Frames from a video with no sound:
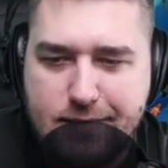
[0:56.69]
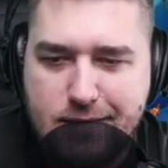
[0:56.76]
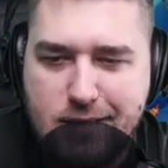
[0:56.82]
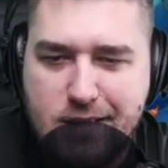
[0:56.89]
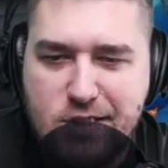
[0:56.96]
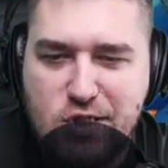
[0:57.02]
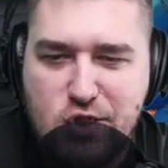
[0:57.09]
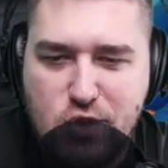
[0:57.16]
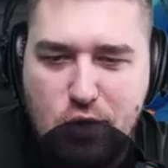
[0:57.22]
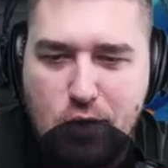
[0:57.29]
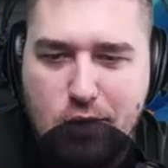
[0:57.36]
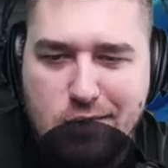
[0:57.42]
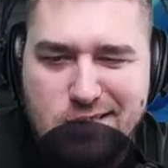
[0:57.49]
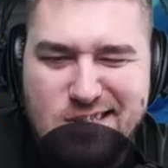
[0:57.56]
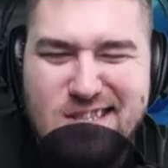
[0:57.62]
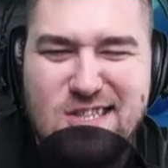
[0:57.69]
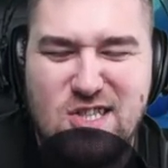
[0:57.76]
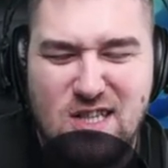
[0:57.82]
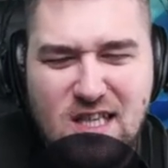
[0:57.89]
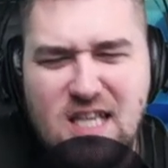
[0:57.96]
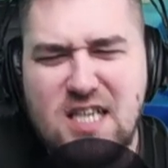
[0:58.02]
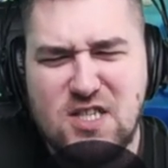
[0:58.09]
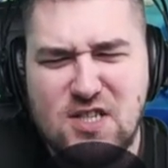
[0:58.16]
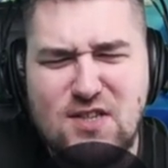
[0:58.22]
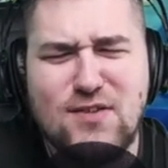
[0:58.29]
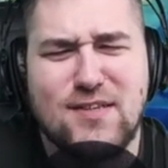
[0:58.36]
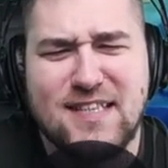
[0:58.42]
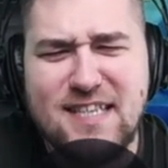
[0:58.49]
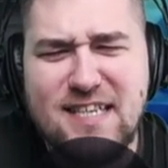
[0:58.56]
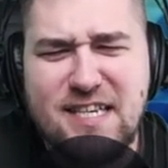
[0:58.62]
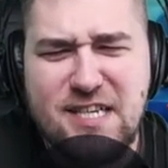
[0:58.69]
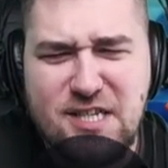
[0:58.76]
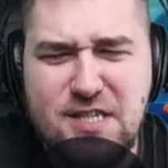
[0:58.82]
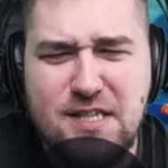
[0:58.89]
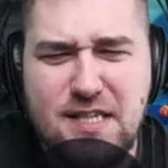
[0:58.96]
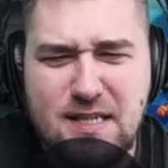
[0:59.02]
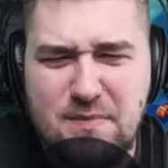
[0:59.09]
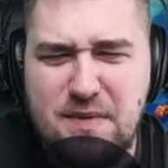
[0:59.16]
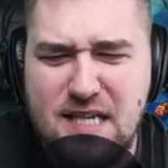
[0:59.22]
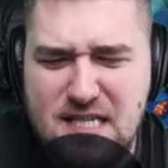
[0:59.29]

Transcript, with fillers: Ты шо? Ты, ты что? Ты решил от меня